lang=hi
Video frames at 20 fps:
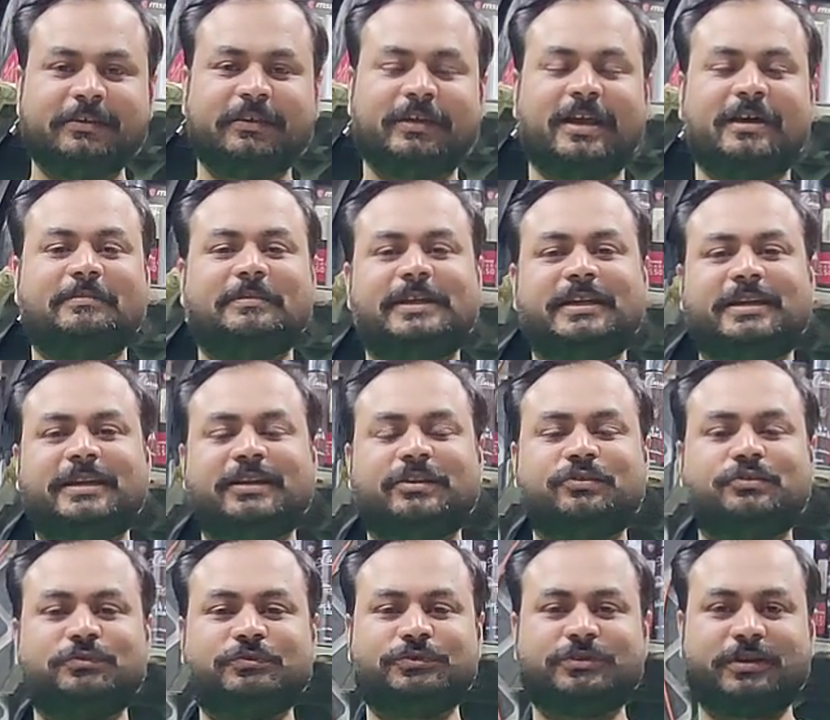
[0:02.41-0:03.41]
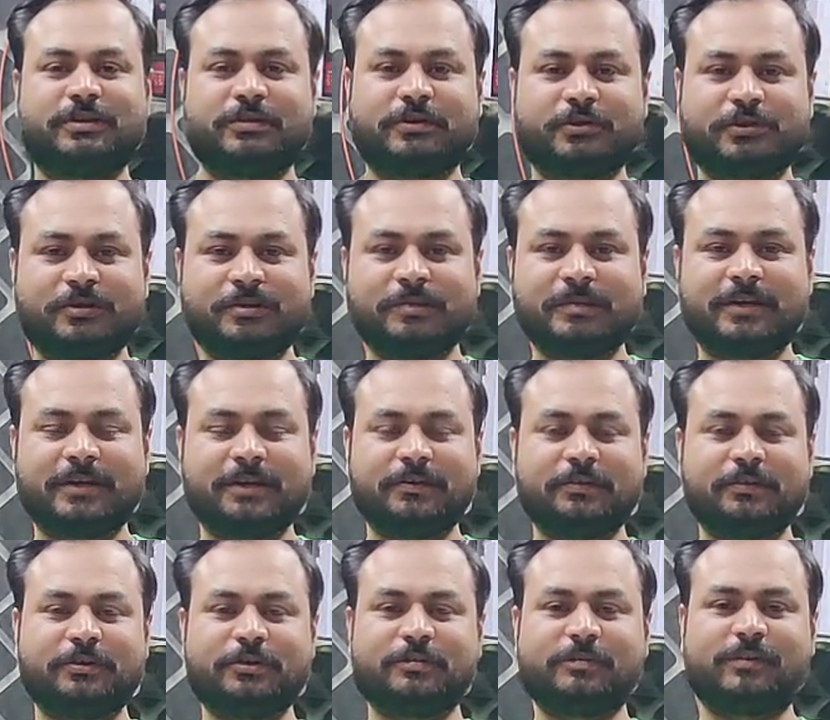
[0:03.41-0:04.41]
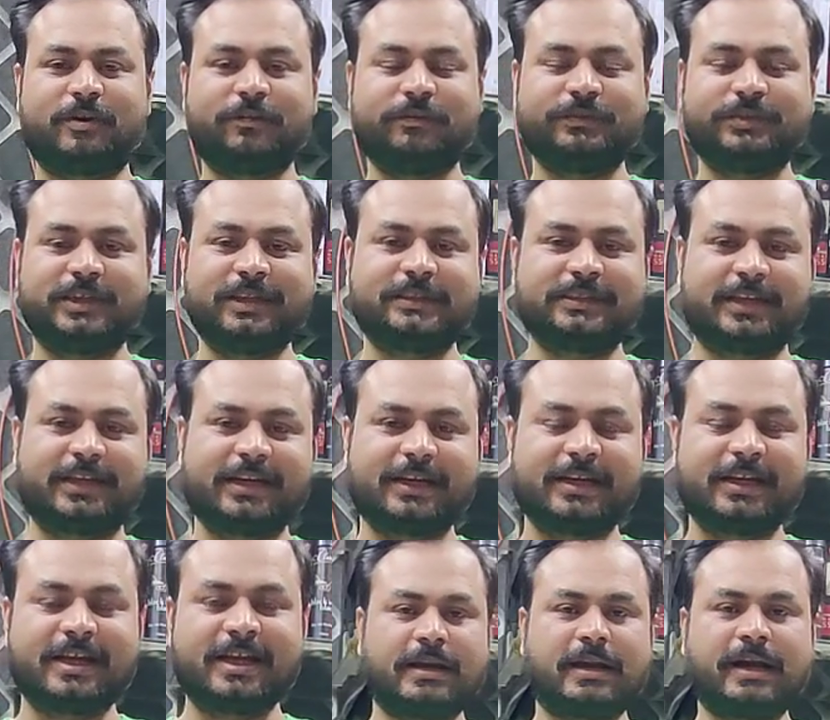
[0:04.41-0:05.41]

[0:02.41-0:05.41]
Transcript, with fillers: और आप देख रहे हैं स्कूसर डॉट कॉम का यूट्यूब ऑफिशियल चैनल